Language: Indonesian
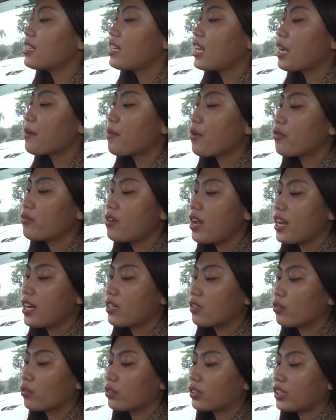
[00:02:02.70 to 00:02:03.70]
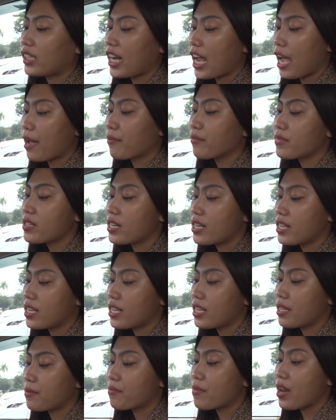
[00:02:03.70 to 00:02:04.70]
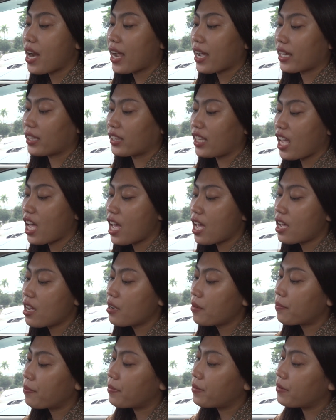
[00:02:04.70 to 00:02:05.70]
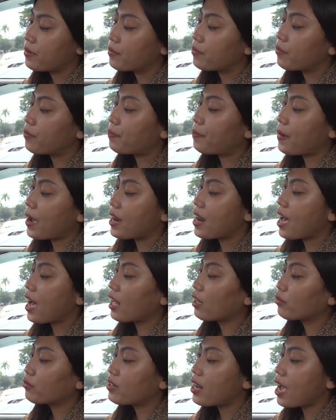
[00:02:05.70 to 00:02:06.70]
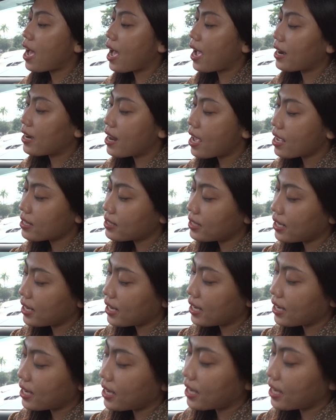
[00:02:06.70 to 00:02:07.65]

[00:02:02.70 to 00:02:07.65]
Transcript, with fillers: di sini emang udah include 3M di bracketnya. Padahal udah ada si